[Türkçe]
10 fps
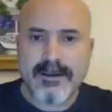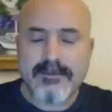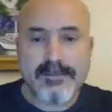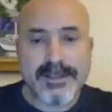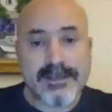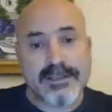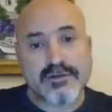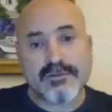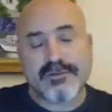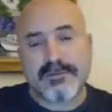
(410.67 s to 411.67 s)
bir
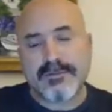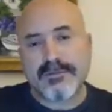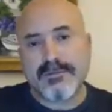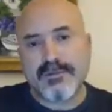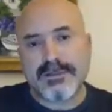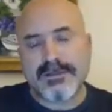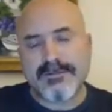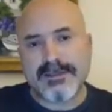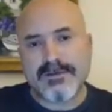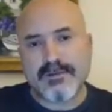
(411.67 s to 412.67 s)
NATO
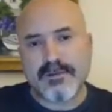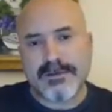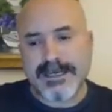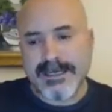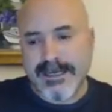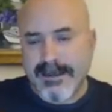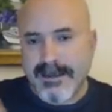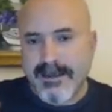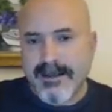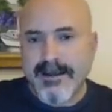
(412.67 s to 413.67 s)
müttefiki ülkeye
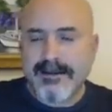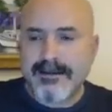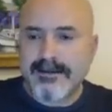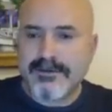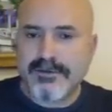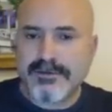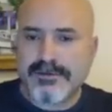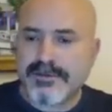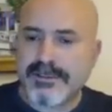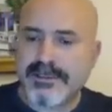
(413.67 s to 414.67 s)

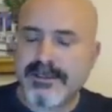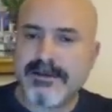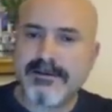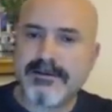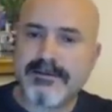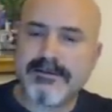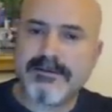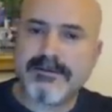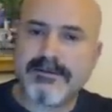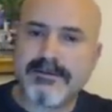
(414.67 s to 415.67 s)
diyorsunuz ki
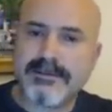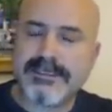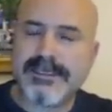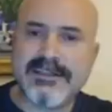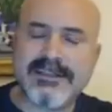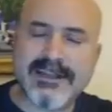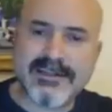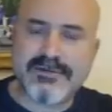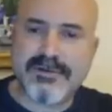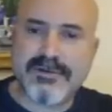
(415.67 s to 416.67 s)
senin
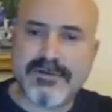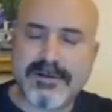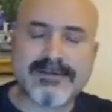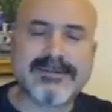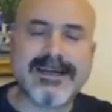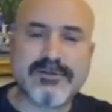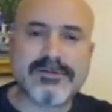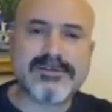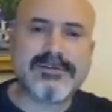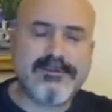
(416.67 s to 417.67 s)
ihtiyacın yok. Daha
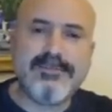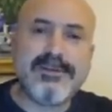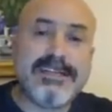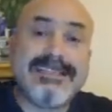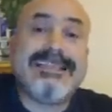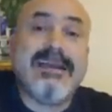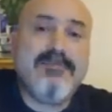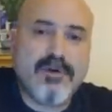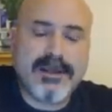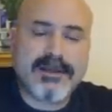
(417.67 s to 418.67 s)
doğrusu bir şey de
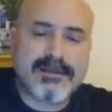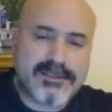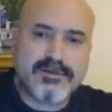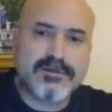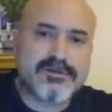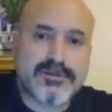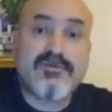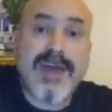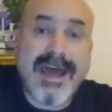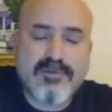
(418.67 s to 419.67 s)
demiyorlar. İstiyorsunuz
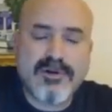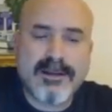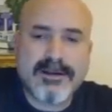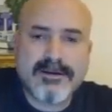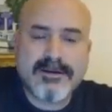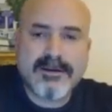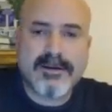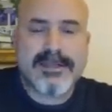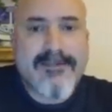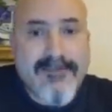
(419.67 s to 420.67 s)
vermiyorlar.
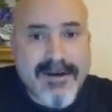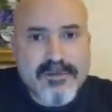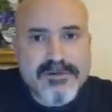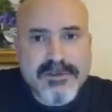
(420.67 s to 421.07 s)
Neden vermiyorsun